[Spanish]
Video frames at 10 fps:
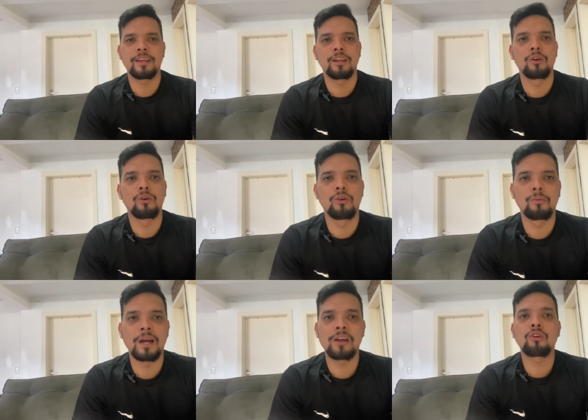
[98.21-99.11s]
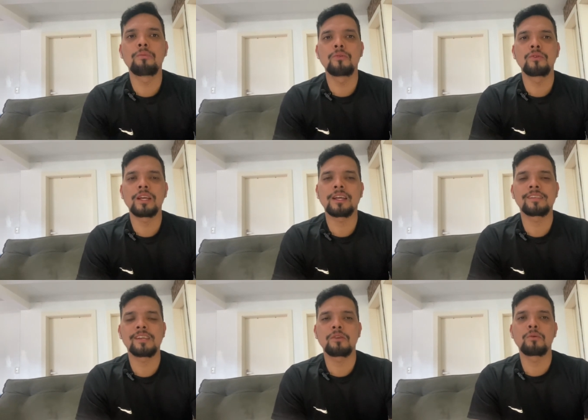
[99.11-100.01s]
lo más común es
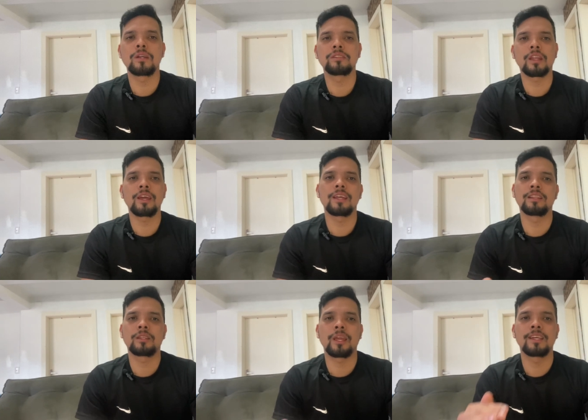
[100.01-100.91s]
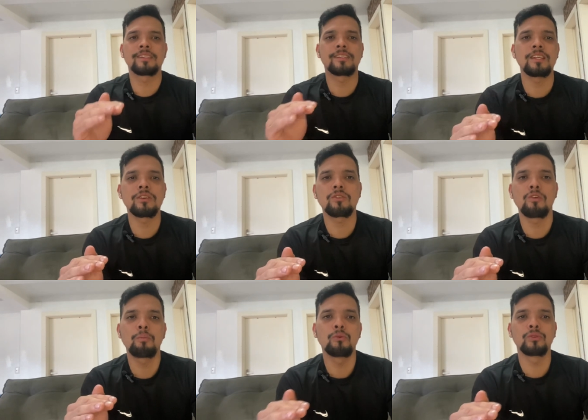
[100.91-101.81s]
que se encuentre entre
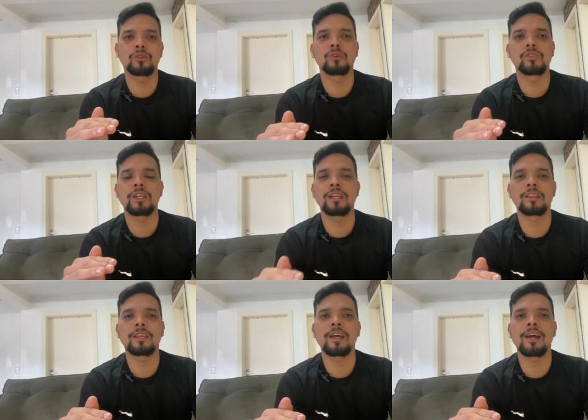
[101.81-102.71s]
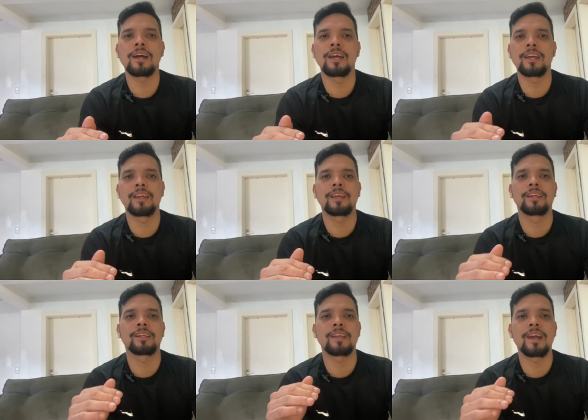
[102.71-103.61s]

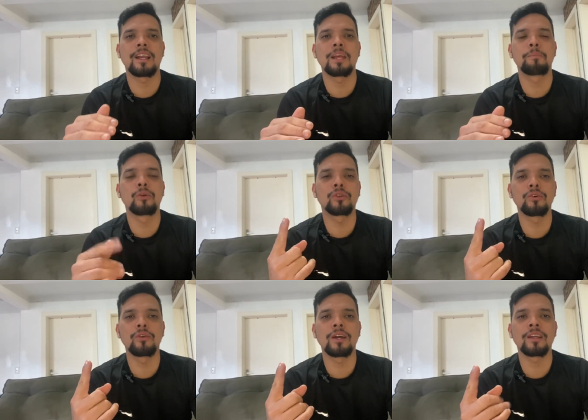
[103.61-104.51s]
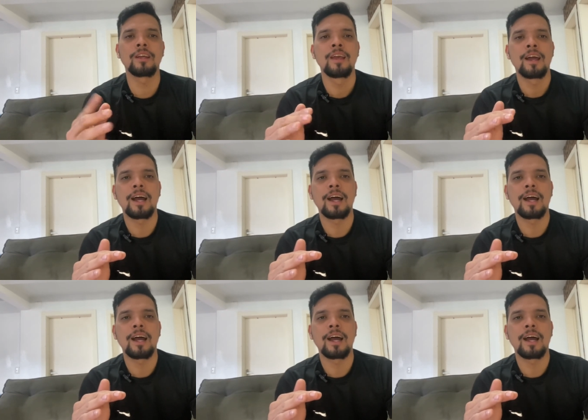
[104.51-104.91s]
5.80 reales por dólar